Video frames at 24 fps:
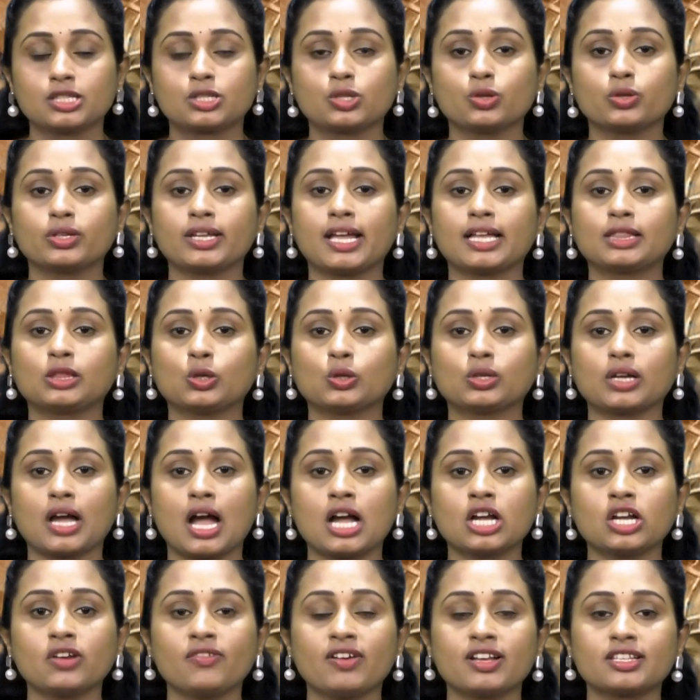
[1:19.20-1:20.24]
సూర్యతో
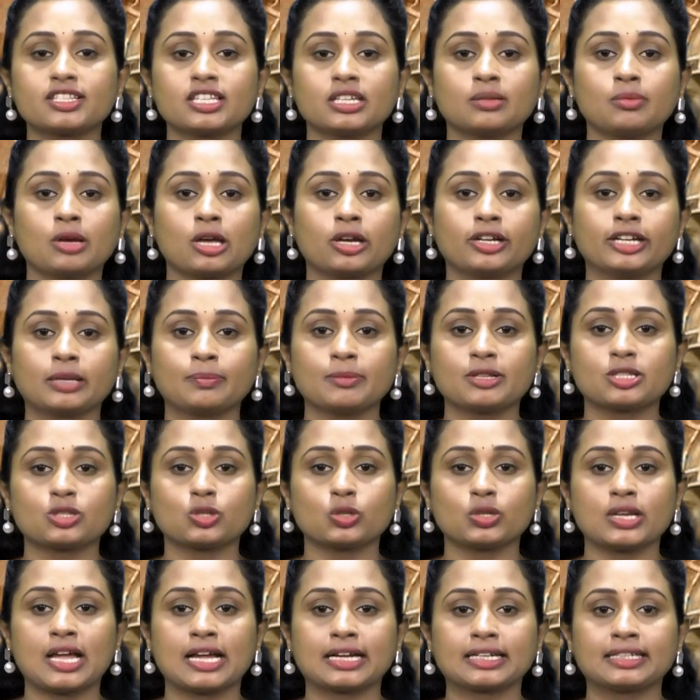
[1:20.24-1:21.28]
కాంగవా సినిమాను
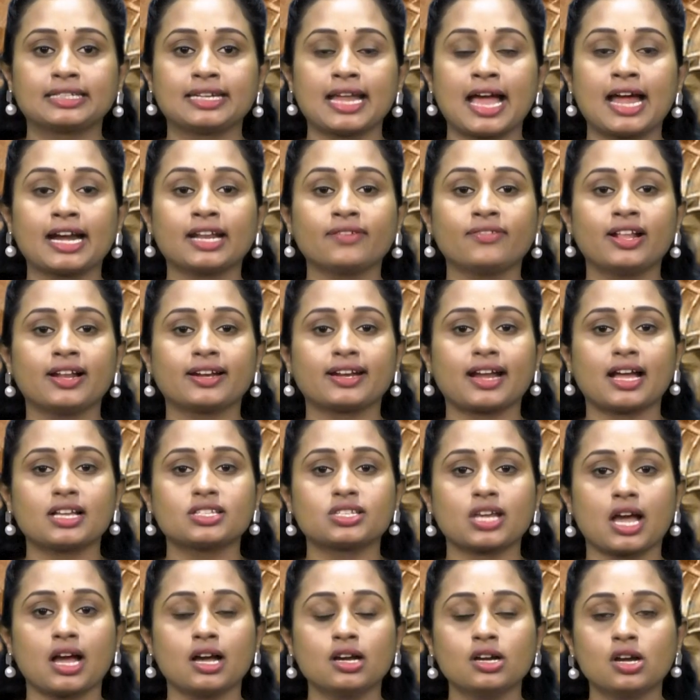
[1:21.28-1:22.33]
నిర్మిస్తున్న జ్ఞానవేల్
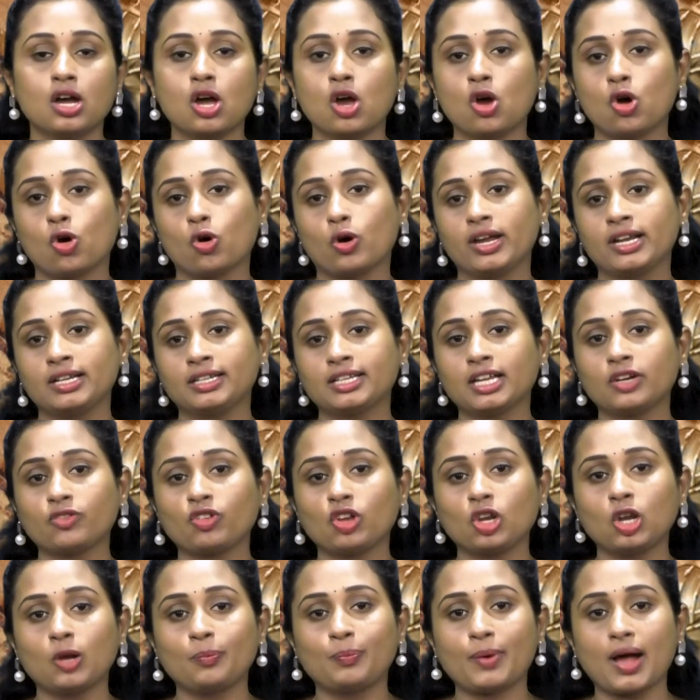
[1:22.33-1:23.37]
రాజా ఓ
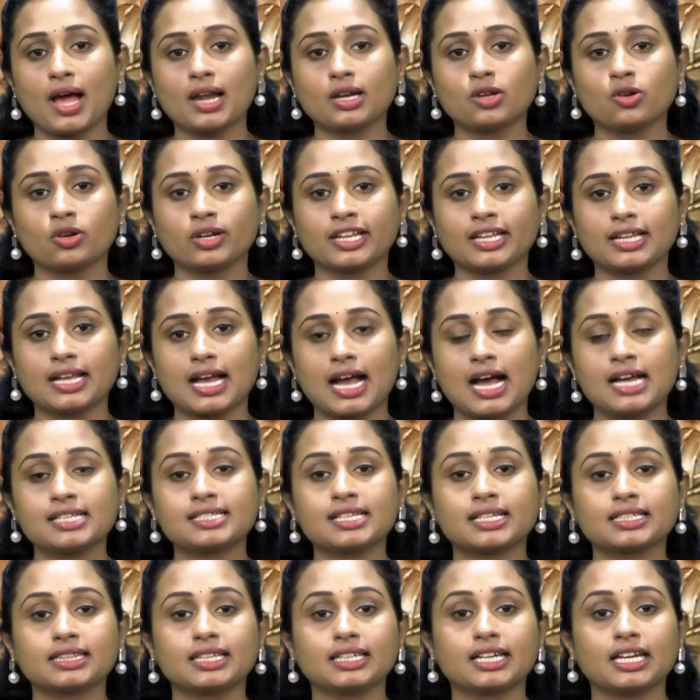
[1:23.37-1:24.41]
ఇంటర్వ్యూలో పాల్గొని
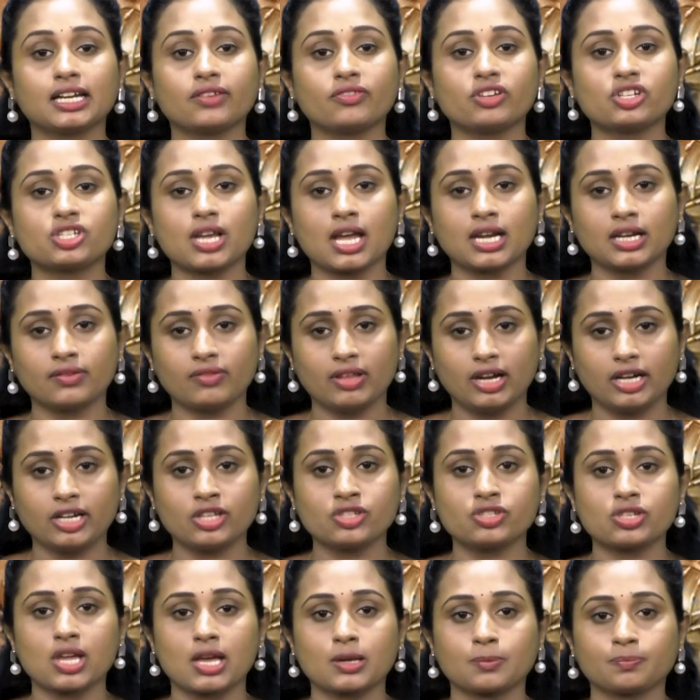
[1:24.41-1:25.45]
ఆసక్తికర విషయాన్ని
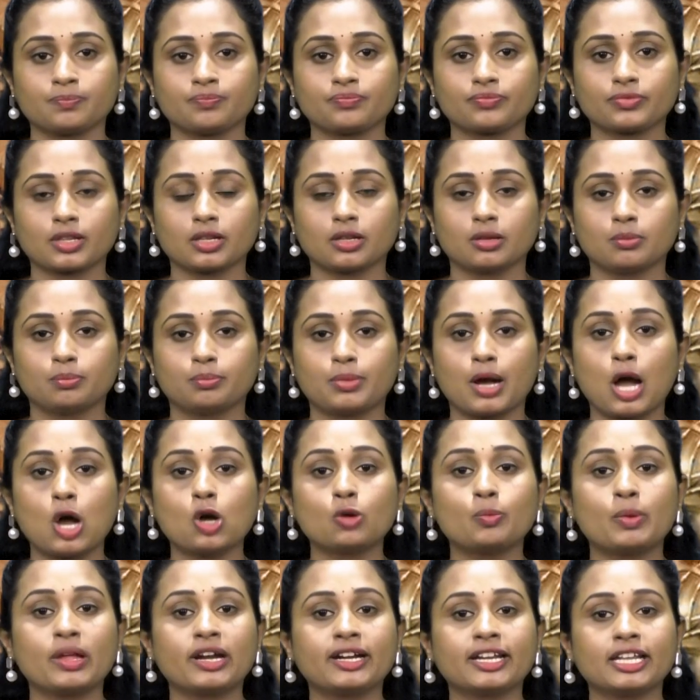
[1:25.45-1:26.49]
వెల్లడించారు
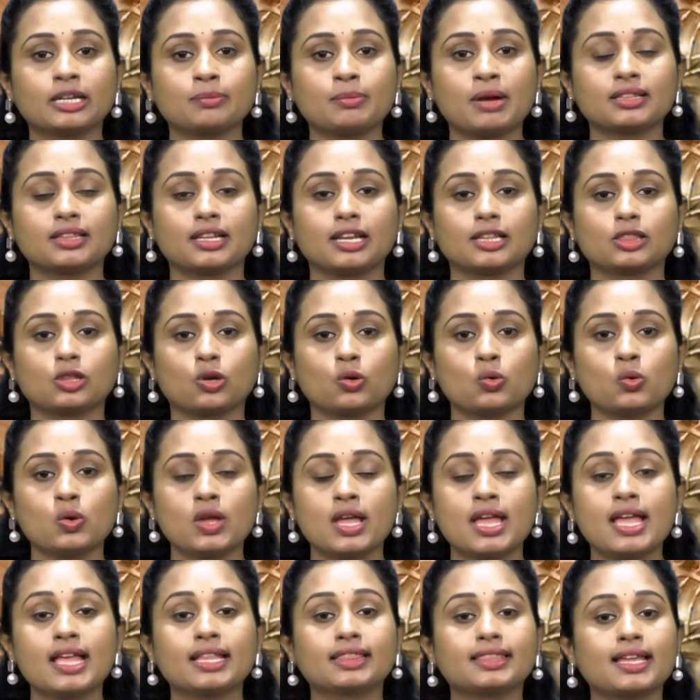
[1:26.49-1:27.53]
బాహుబలి నిర్మాతలతో
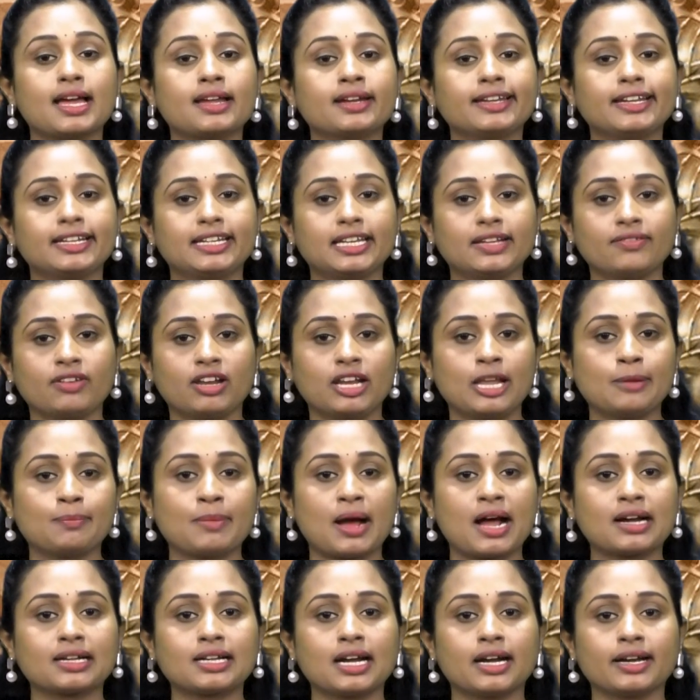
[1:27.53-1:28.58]
తాను ఇటీవలే
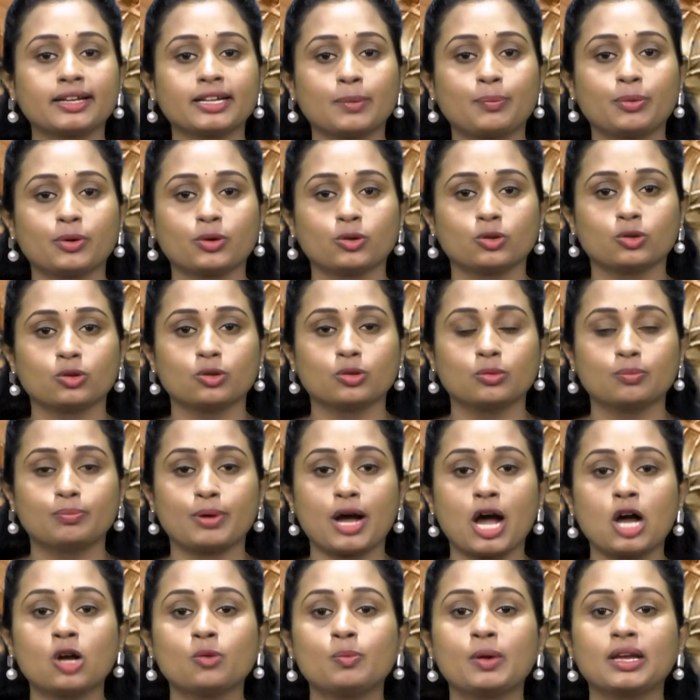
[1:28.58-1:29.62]
మాట్లాడినప్పుడు
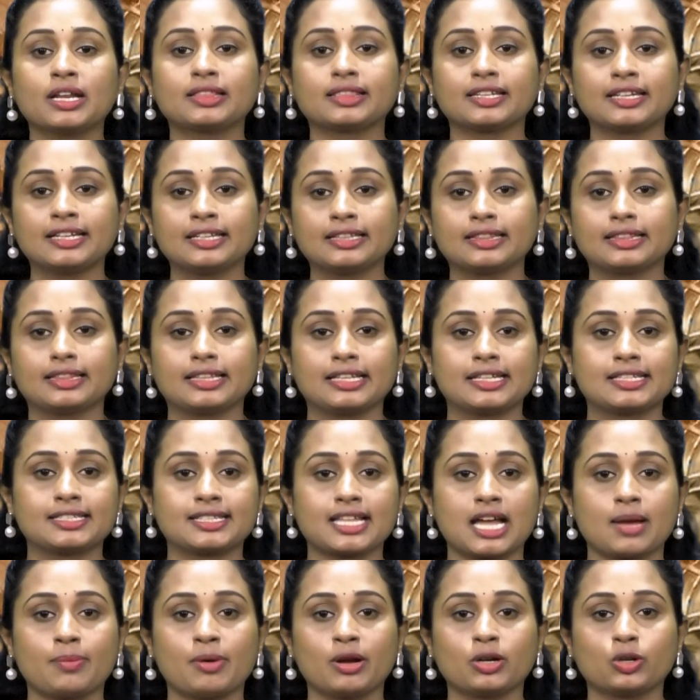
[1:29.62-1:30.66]
బాహుబలి త్రీ
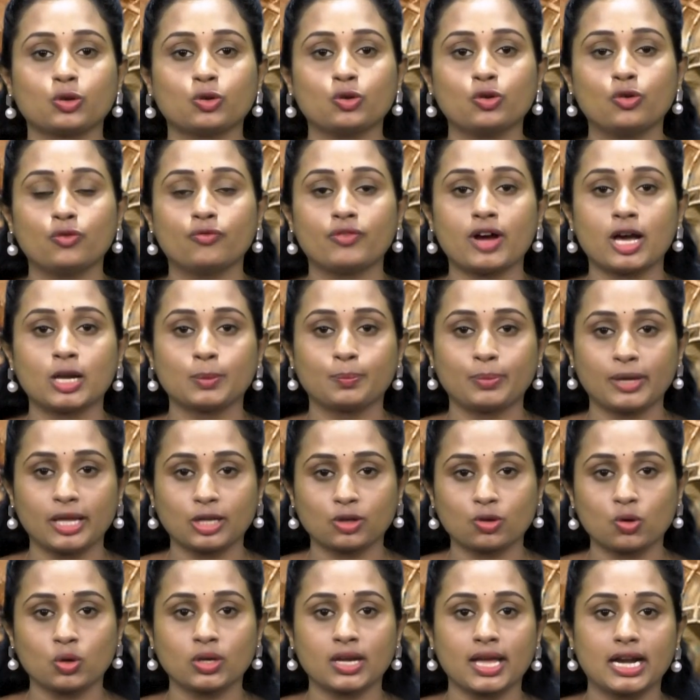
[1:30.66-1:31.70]
తీస్తామంటూ వారు
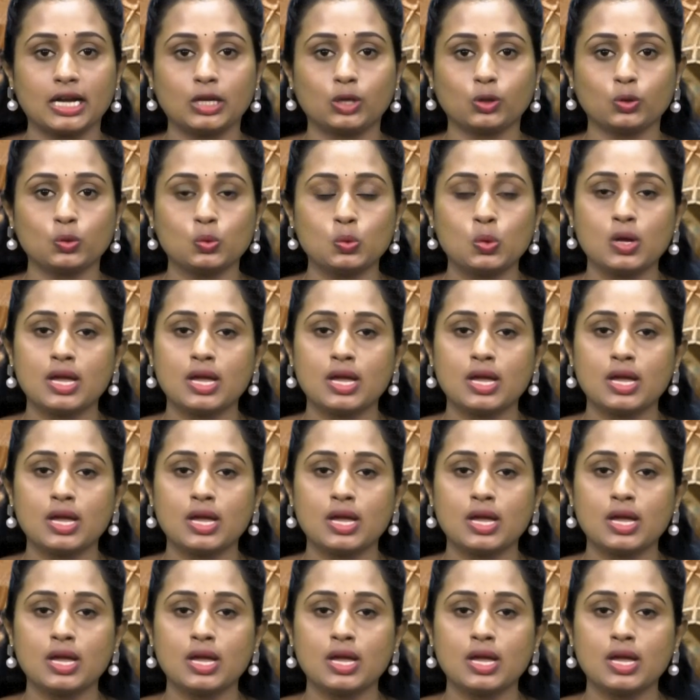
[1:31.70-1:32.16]
పేర్కొన్నారంటూ